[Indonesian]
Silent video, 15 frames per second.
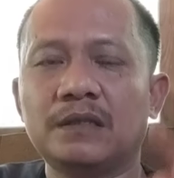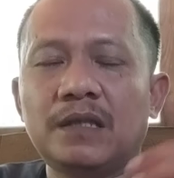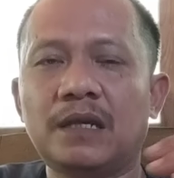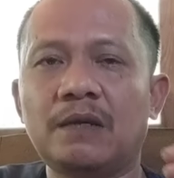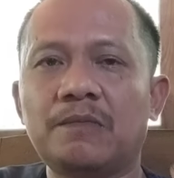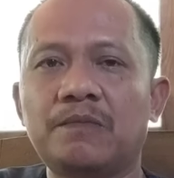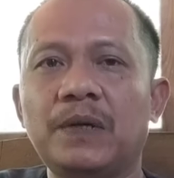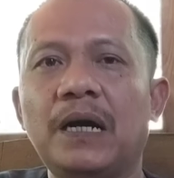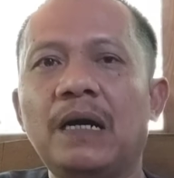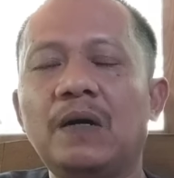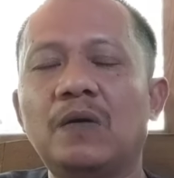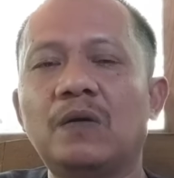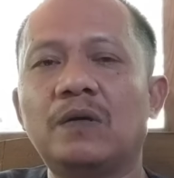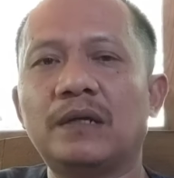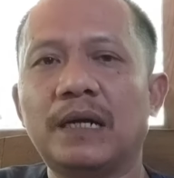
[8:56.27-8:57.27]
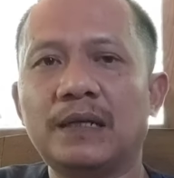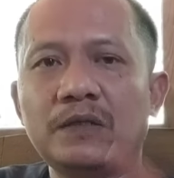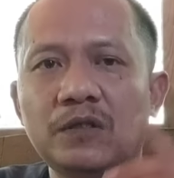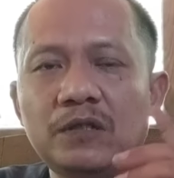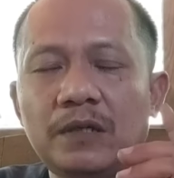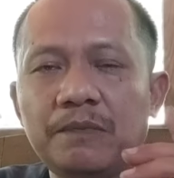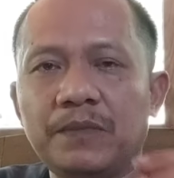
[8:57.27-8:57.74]
terbangun
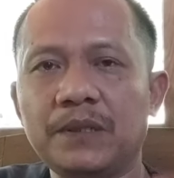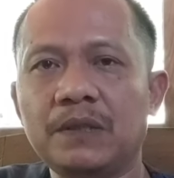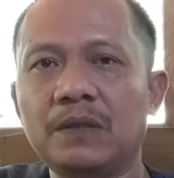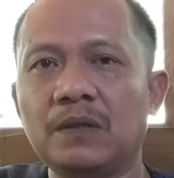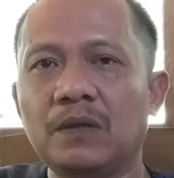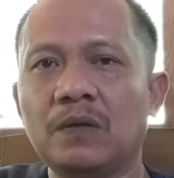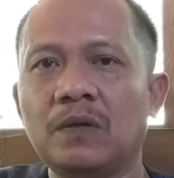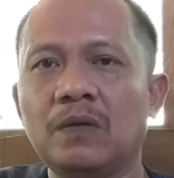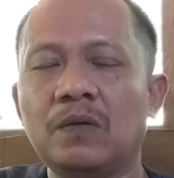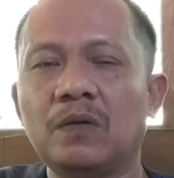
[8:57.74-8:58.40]
atau terbentuk